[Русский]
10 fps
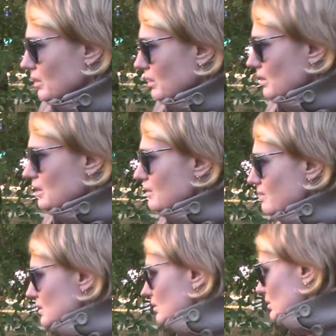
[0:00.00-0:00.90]
сказать, я не
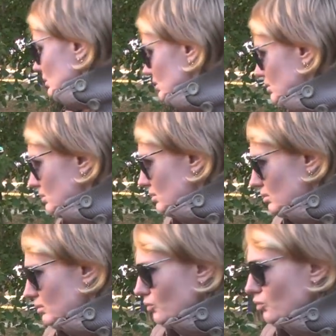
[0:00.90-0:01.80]
видела.
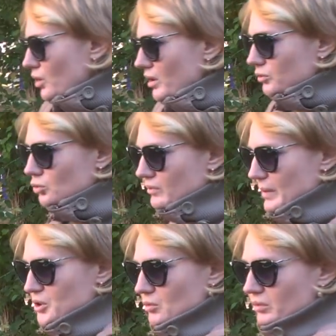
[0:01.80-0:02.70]
Ну, э, тут
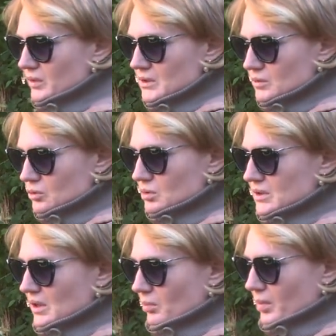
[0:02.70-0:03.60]
вообще, вот видите, все
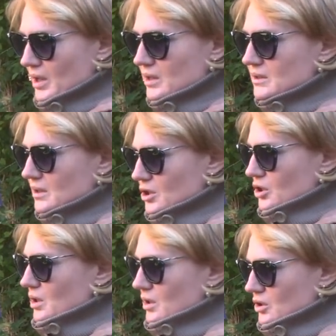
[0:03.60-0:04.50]
раздолбали
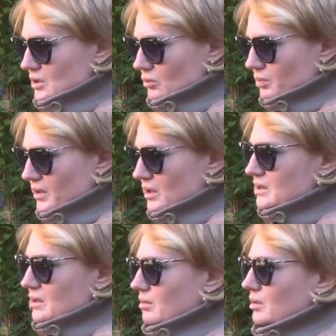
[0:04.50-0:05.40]
изначально, сейчас угу. вот
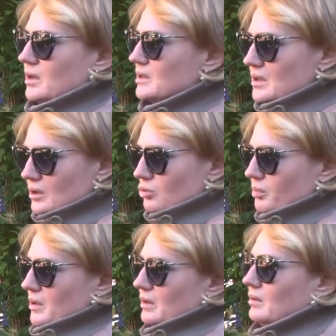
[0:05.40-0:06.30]
переделали, я не знаю, кто
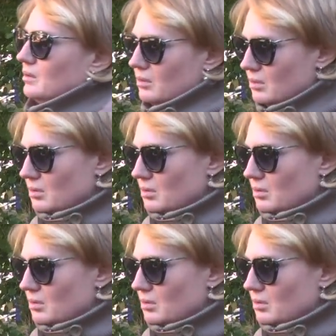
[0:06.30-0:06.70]
переделал.